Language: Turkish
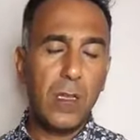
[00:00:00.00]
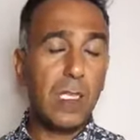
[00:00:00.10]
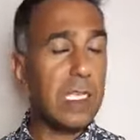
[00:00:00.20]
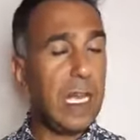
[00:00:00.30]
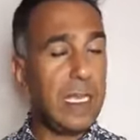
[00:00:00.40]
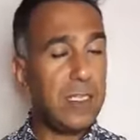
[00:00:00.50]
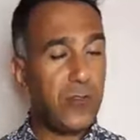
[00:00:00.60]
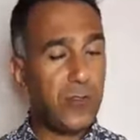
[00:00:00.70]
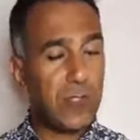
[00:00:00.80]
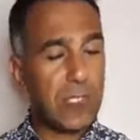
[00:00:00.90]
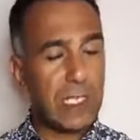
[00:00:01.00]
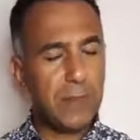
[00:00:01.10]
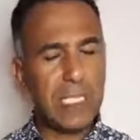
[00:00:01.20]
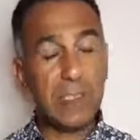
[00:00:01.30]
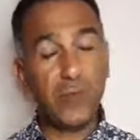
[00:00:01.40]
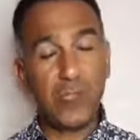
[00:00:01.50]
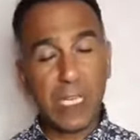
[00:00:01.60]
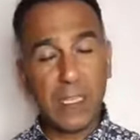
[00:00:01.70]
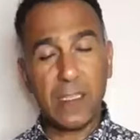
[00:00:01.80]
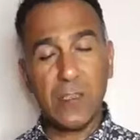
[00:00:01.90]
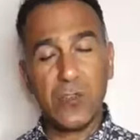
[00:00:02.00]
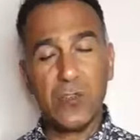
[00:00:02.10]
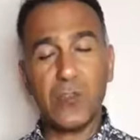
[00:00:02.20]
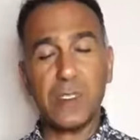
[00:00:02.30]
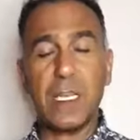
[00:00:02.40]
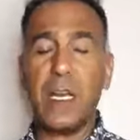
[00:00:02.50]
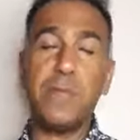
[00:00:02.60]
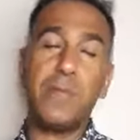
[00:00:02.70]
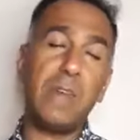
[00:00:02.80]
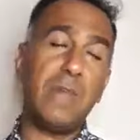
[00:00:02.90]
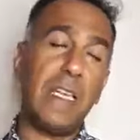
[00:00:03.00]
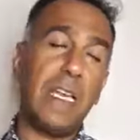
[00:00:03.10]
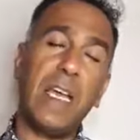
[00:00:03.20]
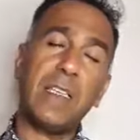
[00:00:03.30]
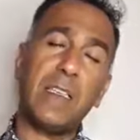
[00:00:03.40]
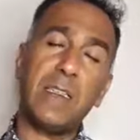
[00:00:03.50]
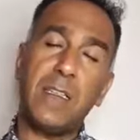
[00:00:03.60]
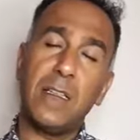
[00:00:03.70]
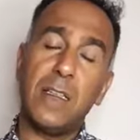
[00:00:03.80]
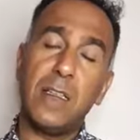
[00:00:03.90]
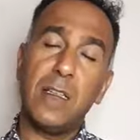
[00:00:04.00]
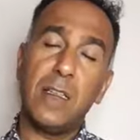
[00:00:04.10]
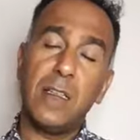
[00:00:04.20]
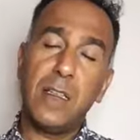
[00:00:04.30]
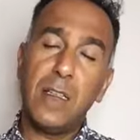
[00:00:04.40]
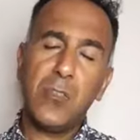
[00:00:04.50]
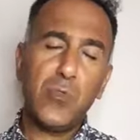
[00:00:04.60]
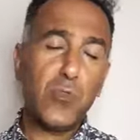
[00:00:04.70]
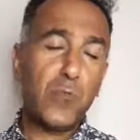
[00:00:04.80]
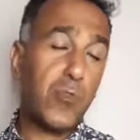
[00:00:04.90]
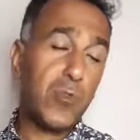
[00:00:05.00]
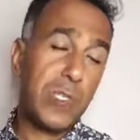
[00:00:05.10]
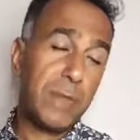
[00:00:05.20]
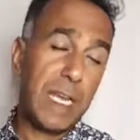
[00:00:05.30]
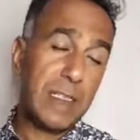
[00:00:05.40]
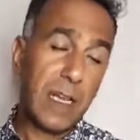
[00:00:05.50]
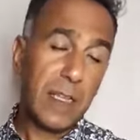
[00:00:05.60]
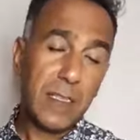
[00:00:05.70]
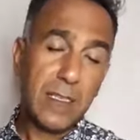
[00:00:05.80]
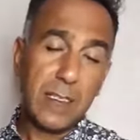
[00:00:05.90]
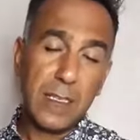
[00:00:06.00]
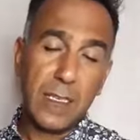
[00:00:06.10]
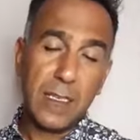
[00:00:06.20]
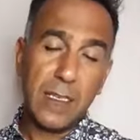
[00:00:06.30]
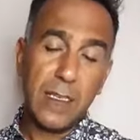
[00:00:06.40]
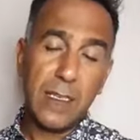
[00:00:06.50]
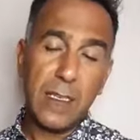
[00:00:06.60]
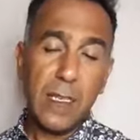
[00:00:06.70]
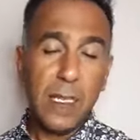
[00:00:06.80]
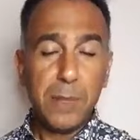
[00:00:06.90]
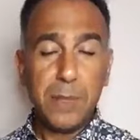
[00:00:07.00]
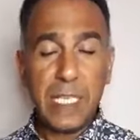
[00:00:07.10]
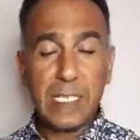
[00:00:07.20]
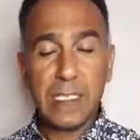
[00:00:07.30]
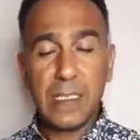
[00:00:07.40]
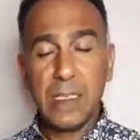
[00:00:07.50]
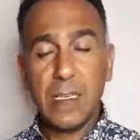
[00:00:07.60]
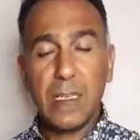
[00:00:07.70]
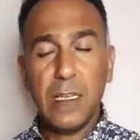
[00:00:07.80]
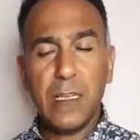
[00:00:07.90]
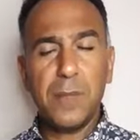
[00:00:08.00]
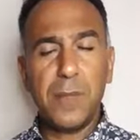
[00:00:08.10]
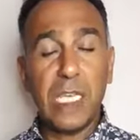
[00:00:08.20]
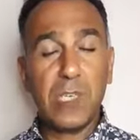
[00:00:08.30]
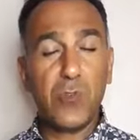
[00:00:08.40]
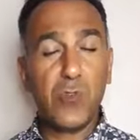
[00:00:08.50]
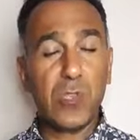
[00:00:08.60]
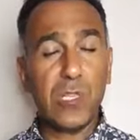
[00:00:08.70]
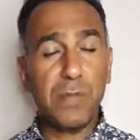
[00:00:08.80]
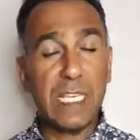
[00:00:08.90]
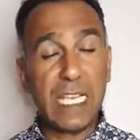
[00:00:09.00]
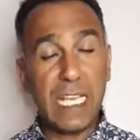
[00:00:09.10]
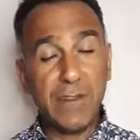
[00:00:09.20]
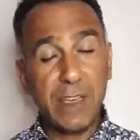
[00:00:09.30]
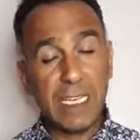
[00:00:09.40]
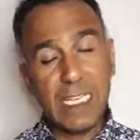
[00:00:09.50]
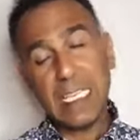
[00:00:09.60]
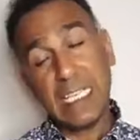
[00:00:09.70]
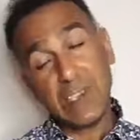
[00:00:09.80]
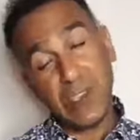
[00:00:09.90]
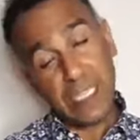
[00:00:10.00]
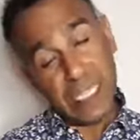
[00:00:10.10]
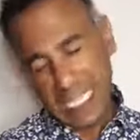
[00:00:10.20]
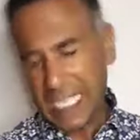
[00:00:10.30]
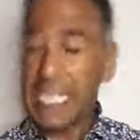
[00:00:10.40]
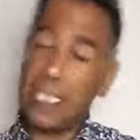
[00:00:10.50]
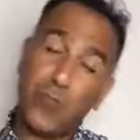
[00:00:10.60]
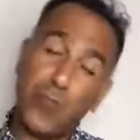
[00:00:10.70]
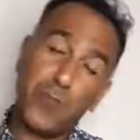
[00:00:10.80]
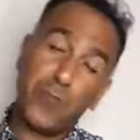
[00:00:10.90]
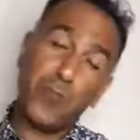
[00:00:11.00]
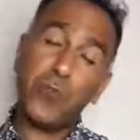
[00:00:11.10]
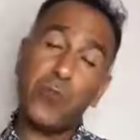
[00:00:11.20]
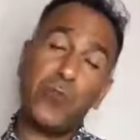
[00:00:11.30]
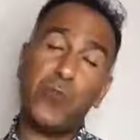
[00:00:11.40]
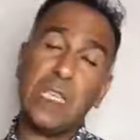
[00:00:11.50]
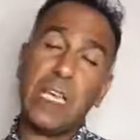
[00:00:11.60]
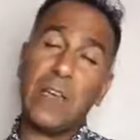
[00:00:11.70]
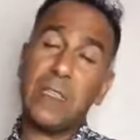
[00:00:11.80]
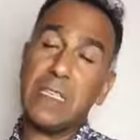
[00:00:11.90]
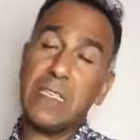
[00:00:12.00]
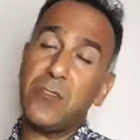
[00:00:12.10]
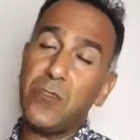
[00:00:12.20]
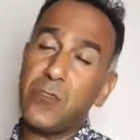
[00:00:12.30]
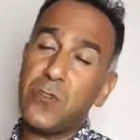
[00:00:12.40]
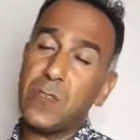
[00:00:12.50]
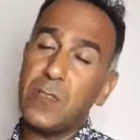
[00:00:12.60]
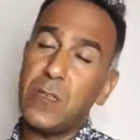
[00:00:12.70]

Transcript: Yani diyoruz ki biz dünyada yaşıyoruz ama ve lakin cümbür cemaat anlasın ki biz beş boyutlu bir evrenin içindeki dört boyutlu dünyada yaşıyoruz.